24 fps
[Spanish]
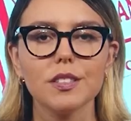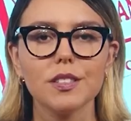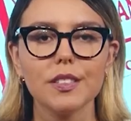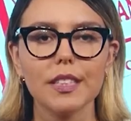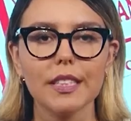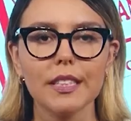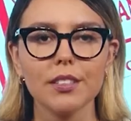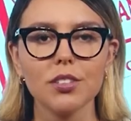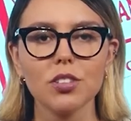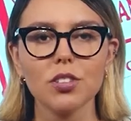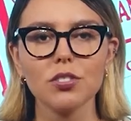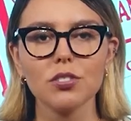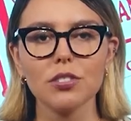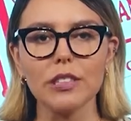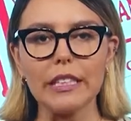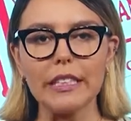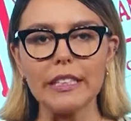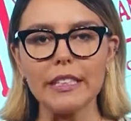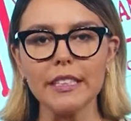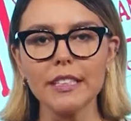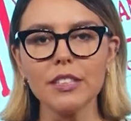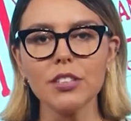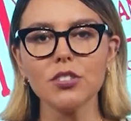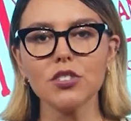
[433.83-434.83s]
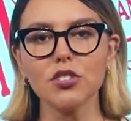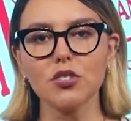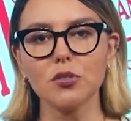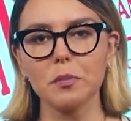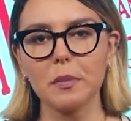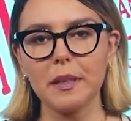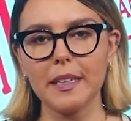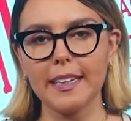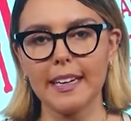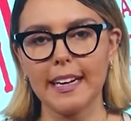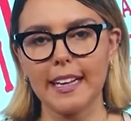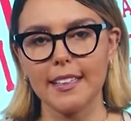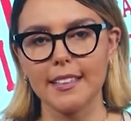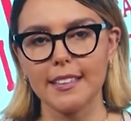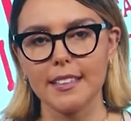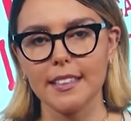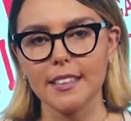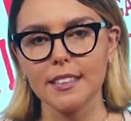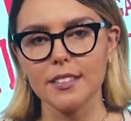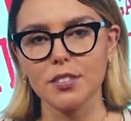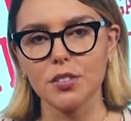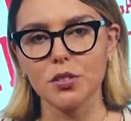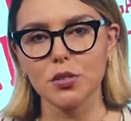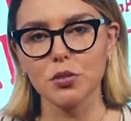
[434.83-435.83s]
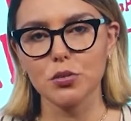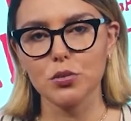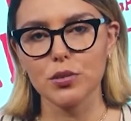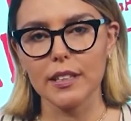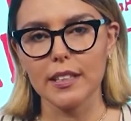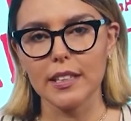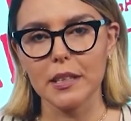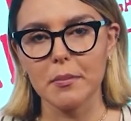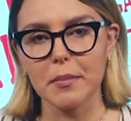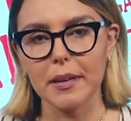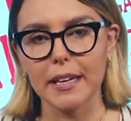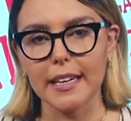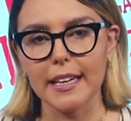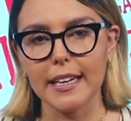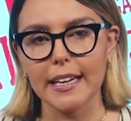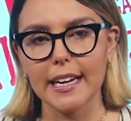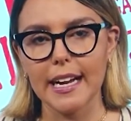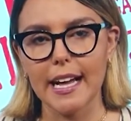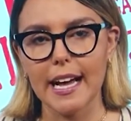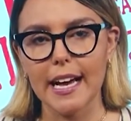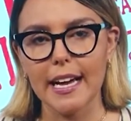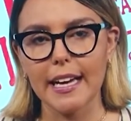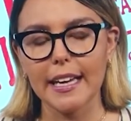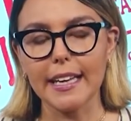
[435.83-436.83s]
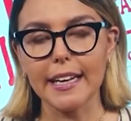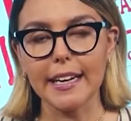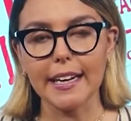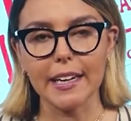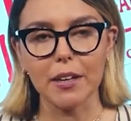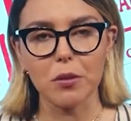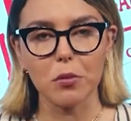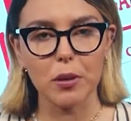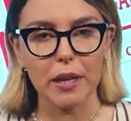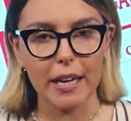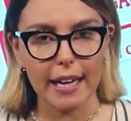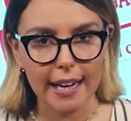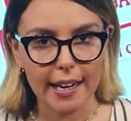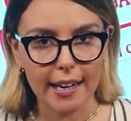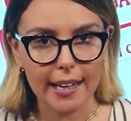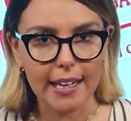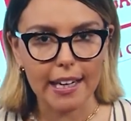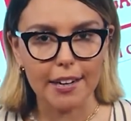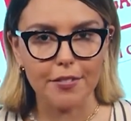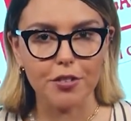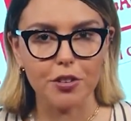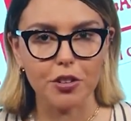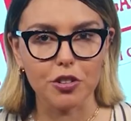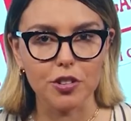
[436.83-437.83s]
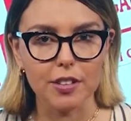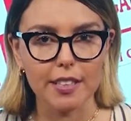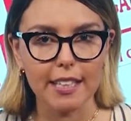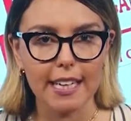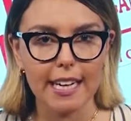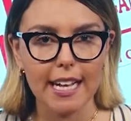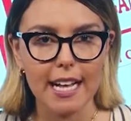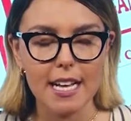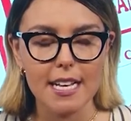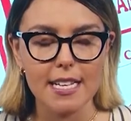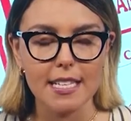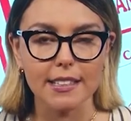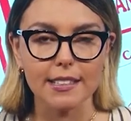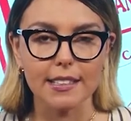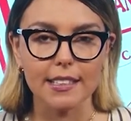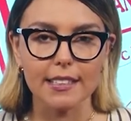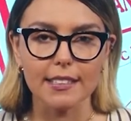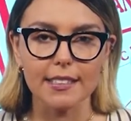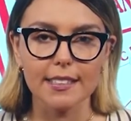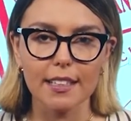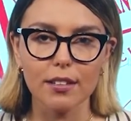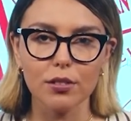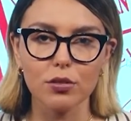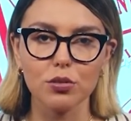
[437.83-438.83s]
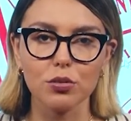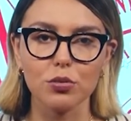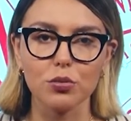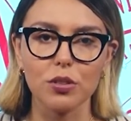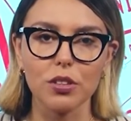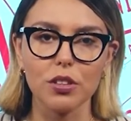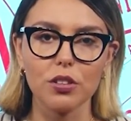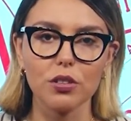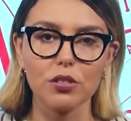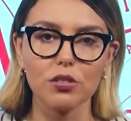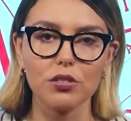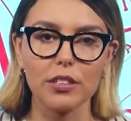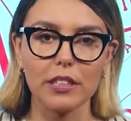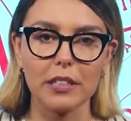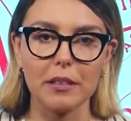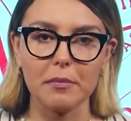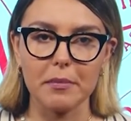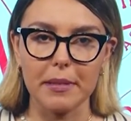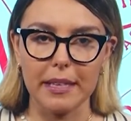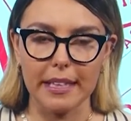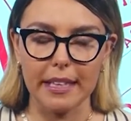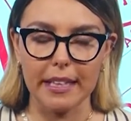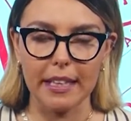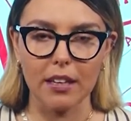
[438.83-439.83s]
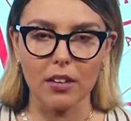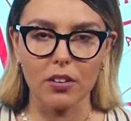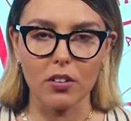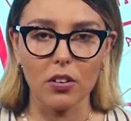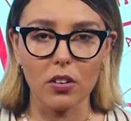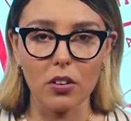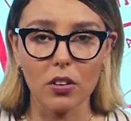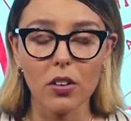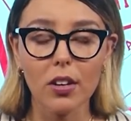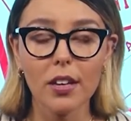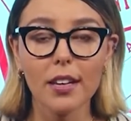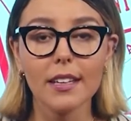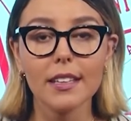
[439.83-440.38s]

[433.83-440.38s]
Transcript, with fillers: Cientos de niños migrantes cruzan de manera irregular la frontera entre Estados Unidos y México.